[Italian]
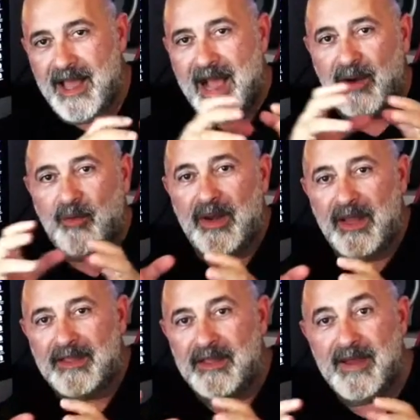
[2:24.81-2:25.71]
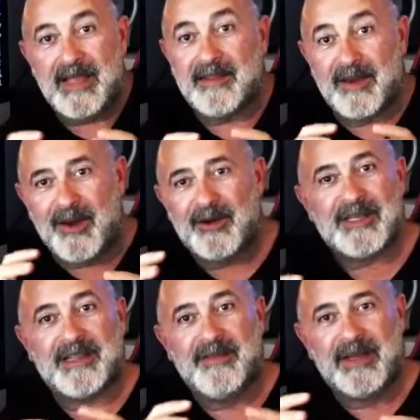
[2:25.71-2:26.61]
a quella che diventa una
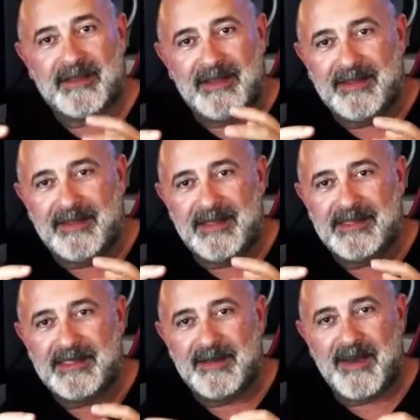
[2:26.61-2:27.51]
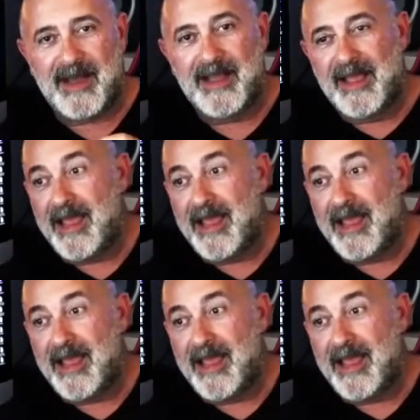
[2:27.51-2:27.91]
cosa divertentissima